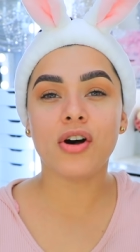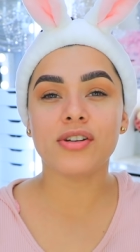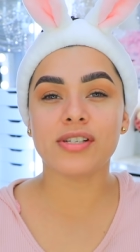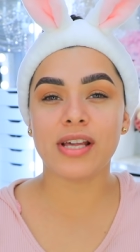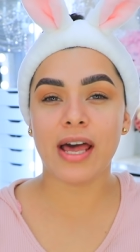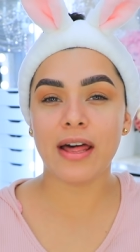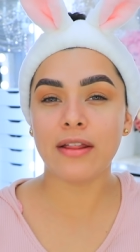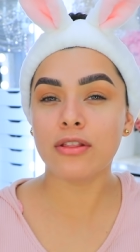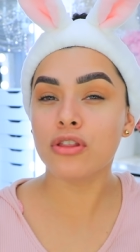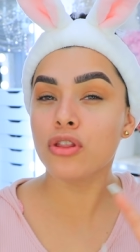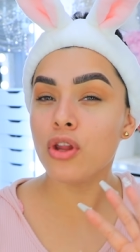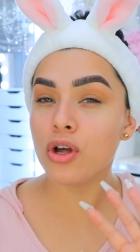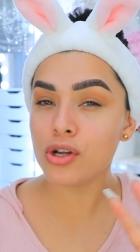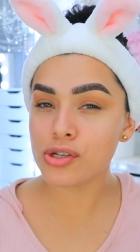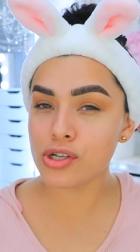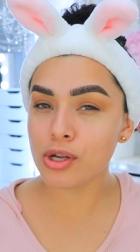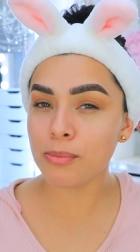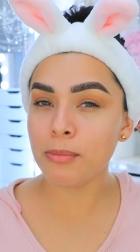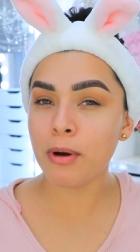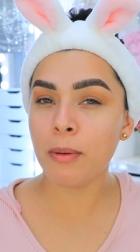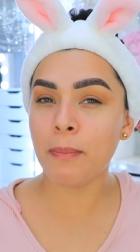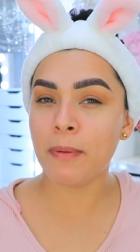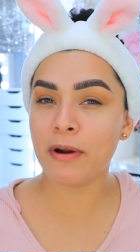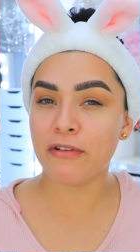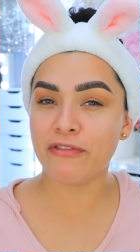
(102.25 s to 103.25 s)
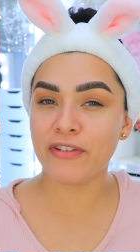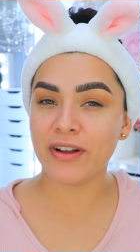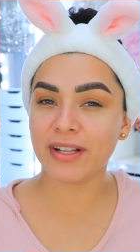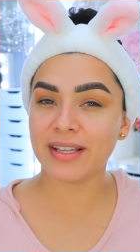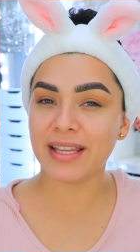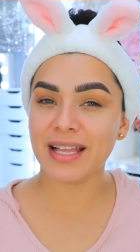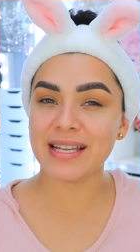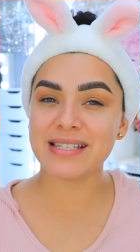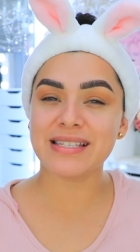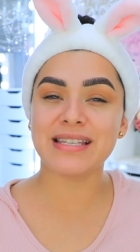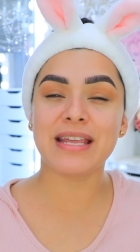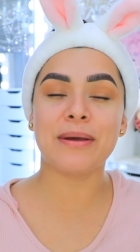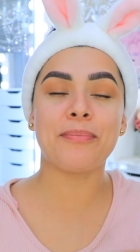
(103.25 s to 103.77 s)
O sea, no somos
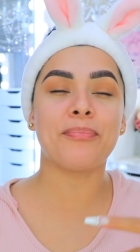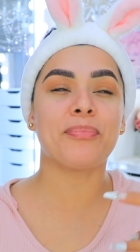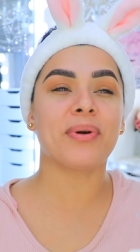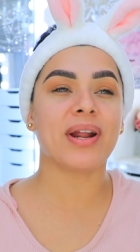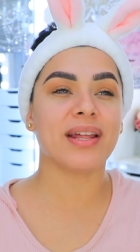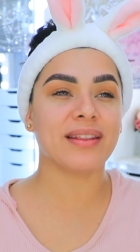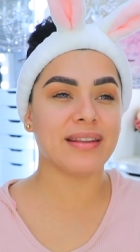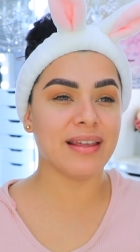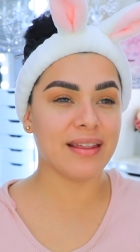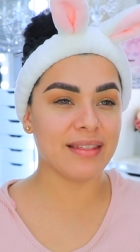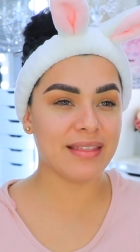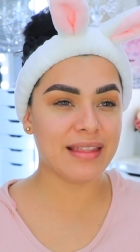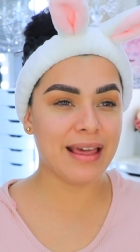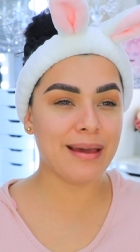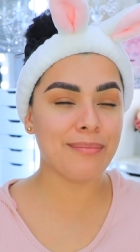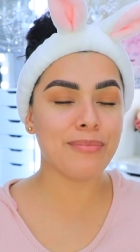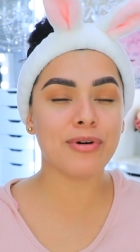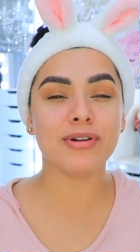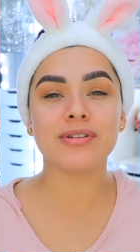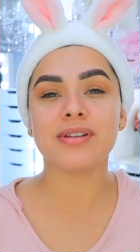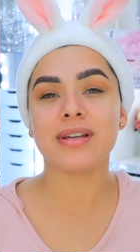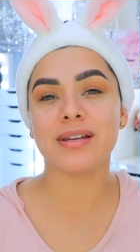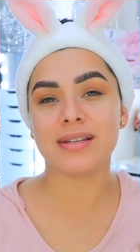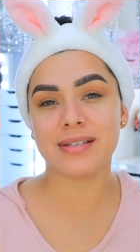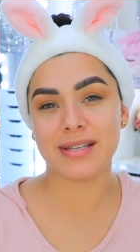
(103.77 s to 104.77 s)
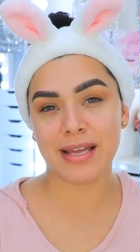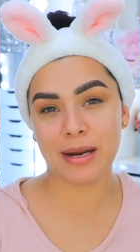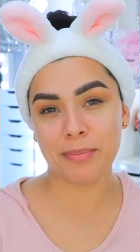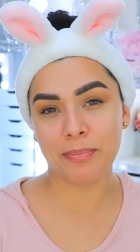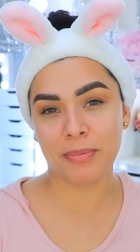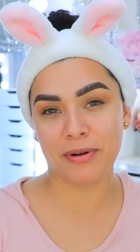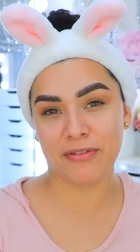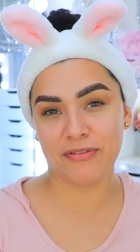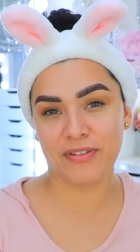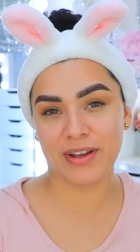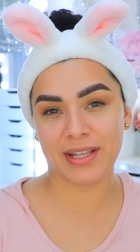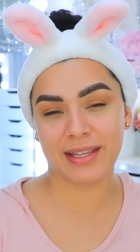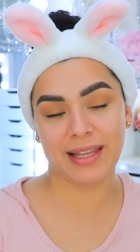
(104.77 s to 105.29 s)
perfectas ni pretendemos ser
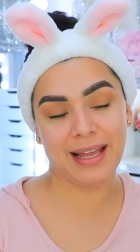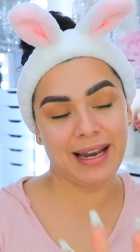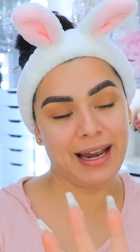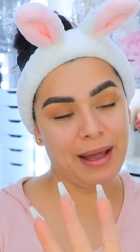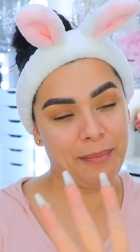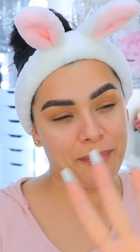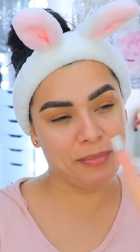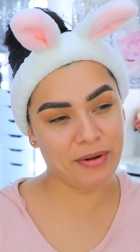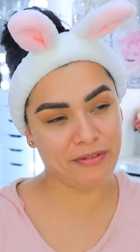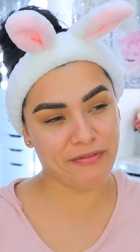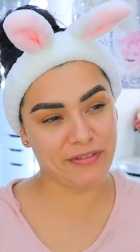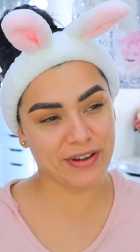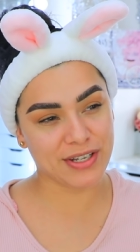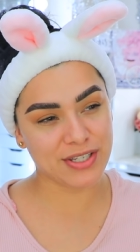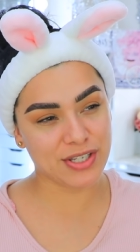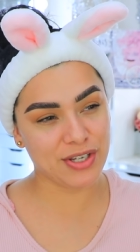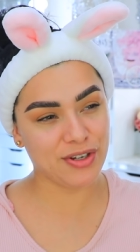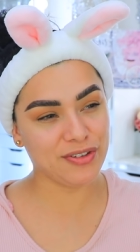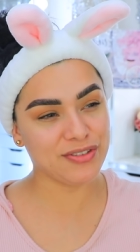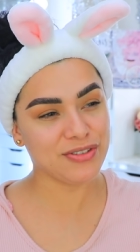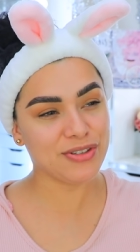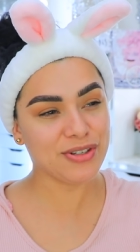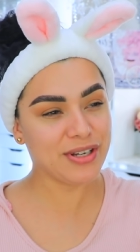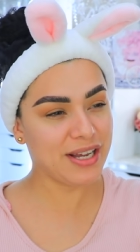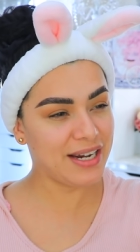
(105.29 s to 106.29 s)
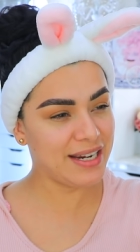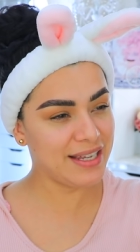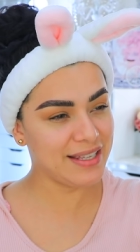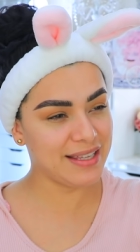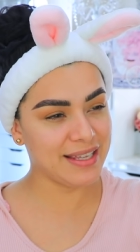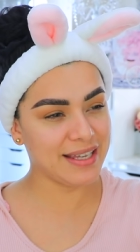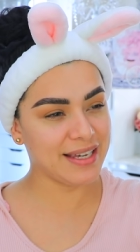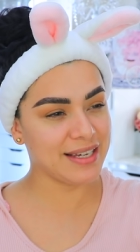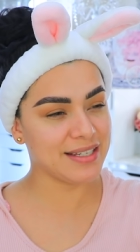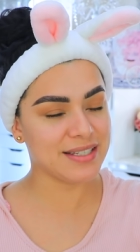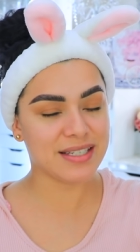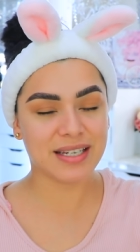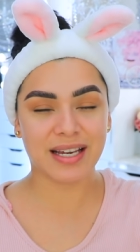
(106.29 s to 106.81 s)
perfectas. La perfección, yo ya les
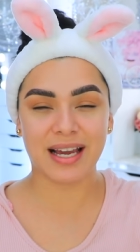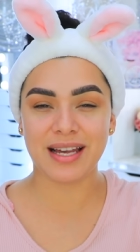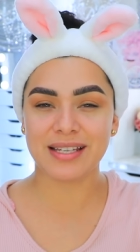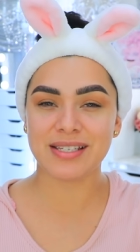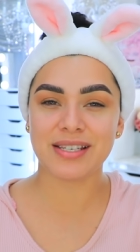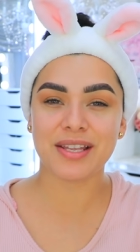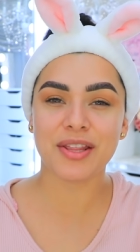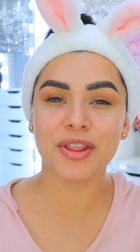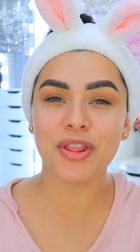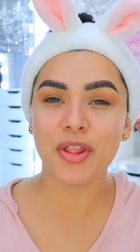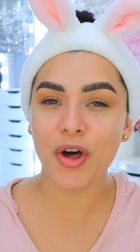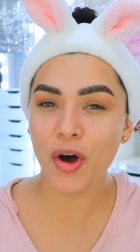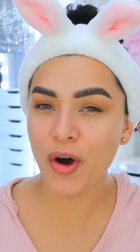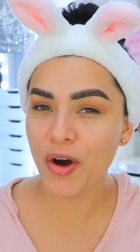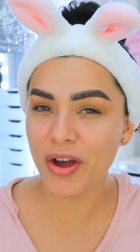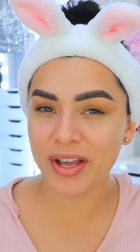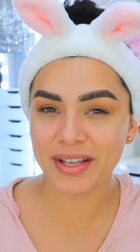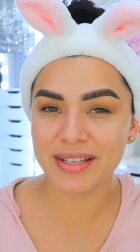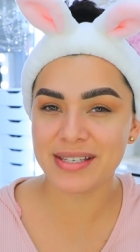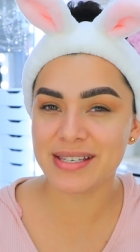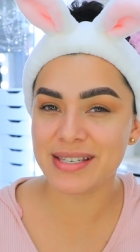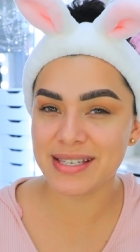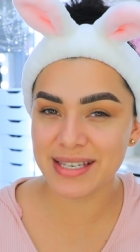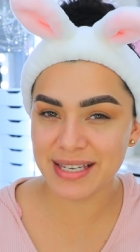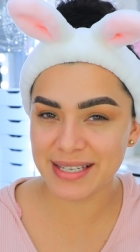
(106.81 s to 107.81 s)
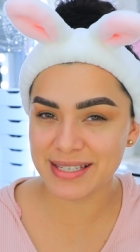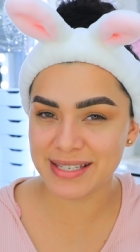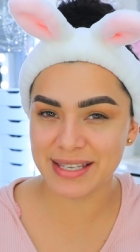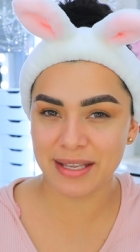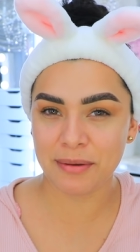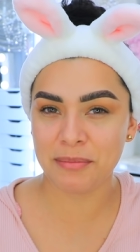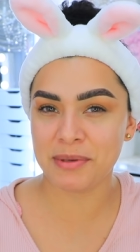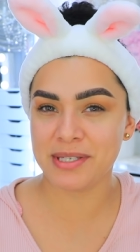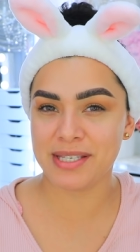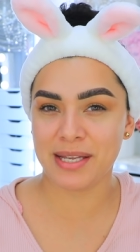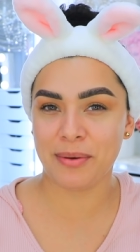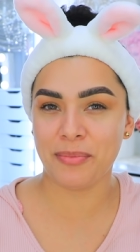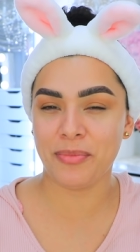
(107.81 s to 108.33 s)
dije, chicas, no
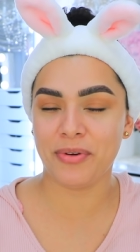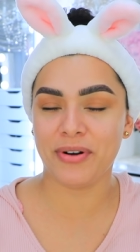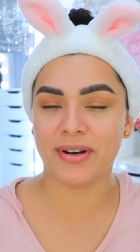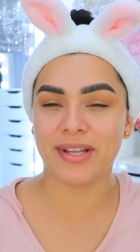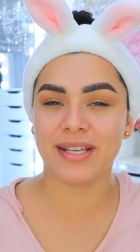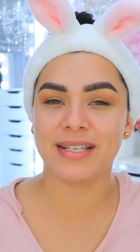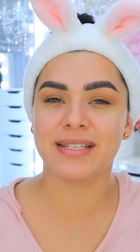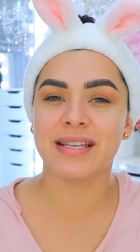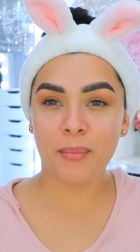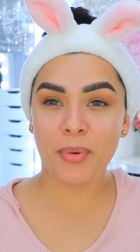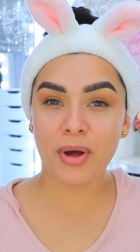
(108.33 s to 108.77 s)
existe, mis amores.